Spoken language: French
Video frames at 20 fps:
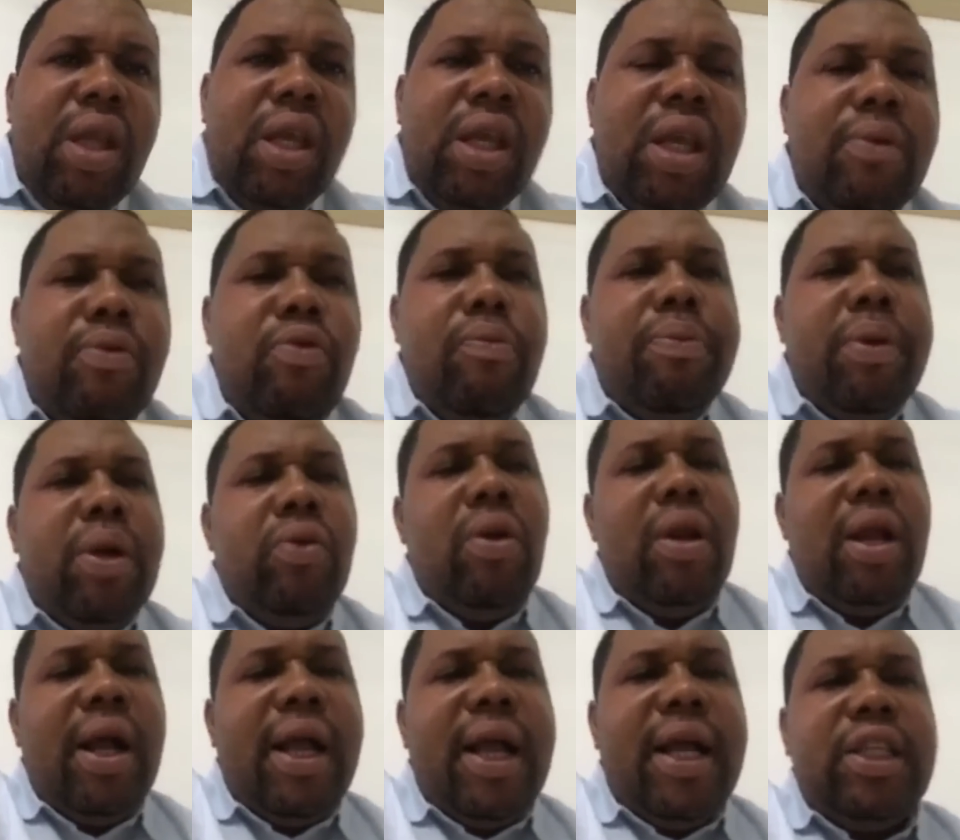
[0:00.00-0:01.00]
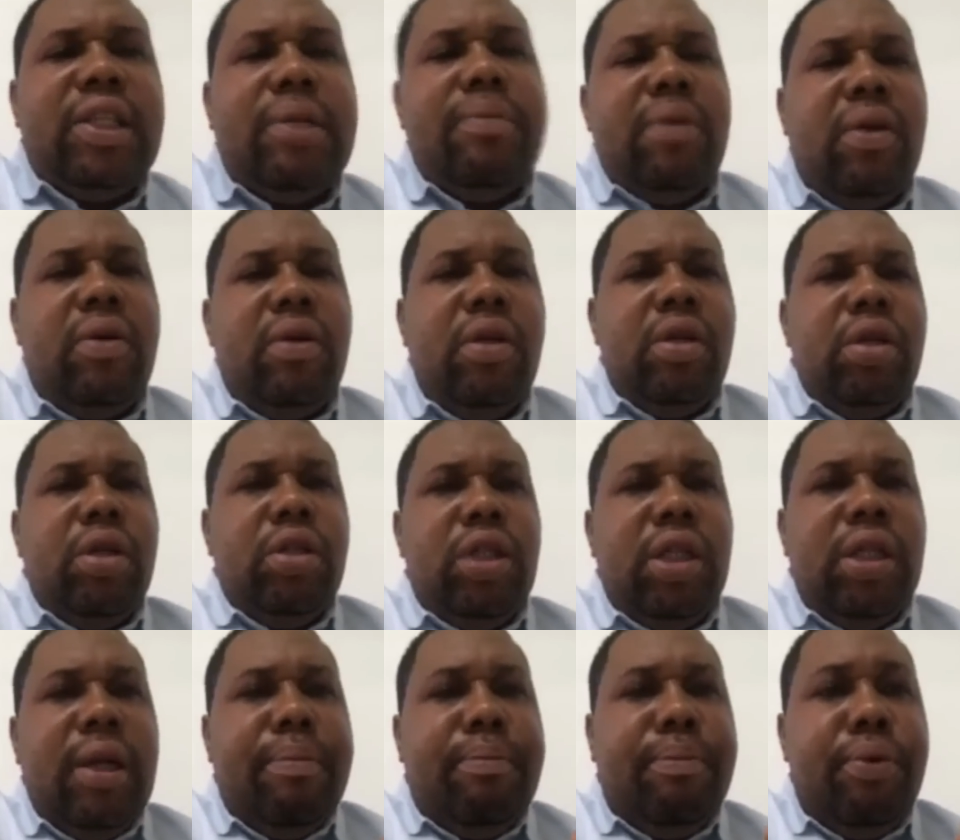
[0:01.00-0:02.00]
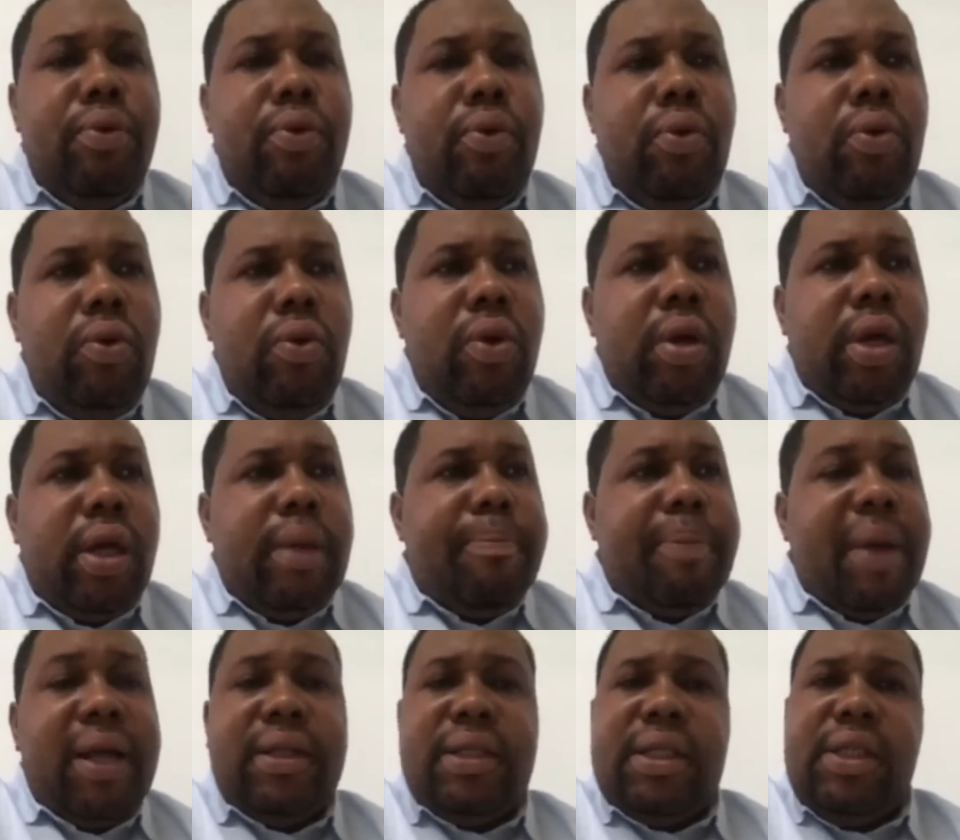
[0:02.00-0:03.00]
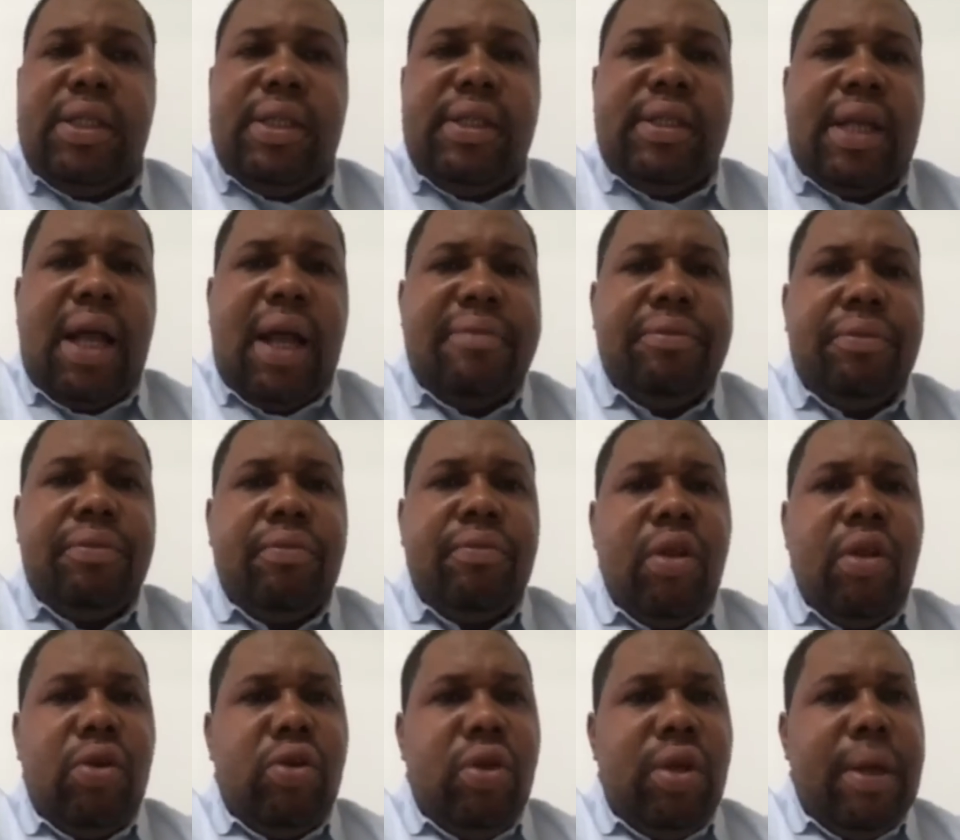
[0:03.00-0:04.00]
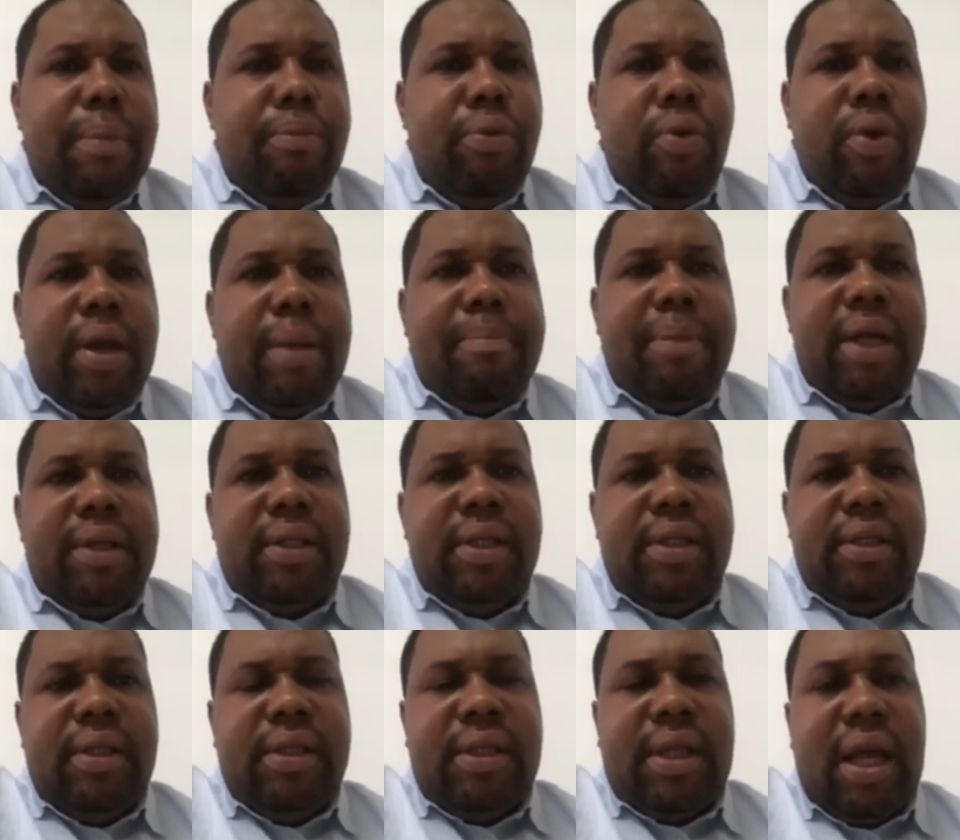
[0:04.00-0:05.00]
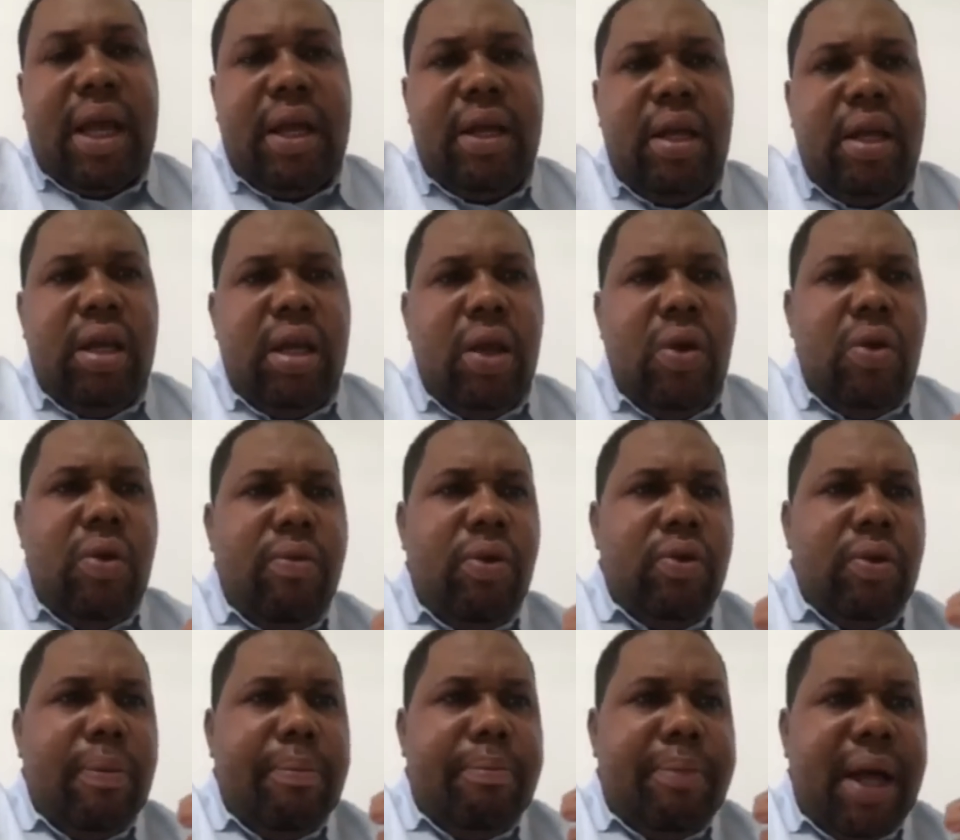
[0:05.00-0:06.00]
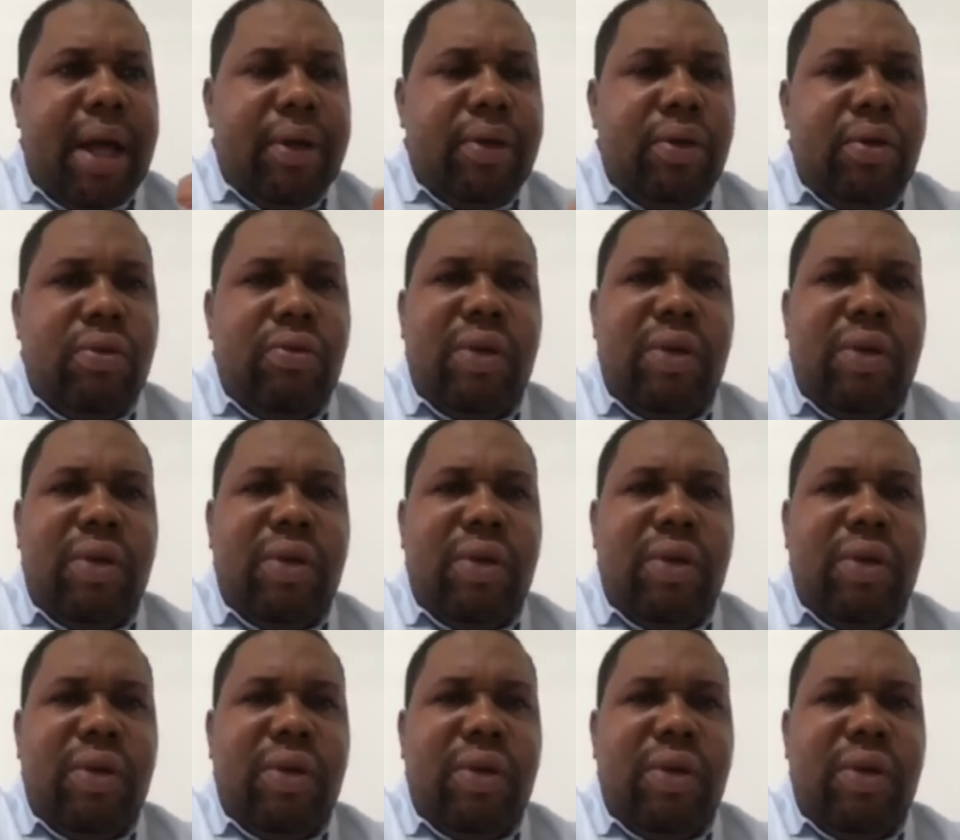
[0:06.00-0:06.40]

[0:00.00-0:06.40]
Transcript: Et nous prenons l'engagement de ne plus répartir si ça, de ne plus répartir si ça, et nous demandons pardon.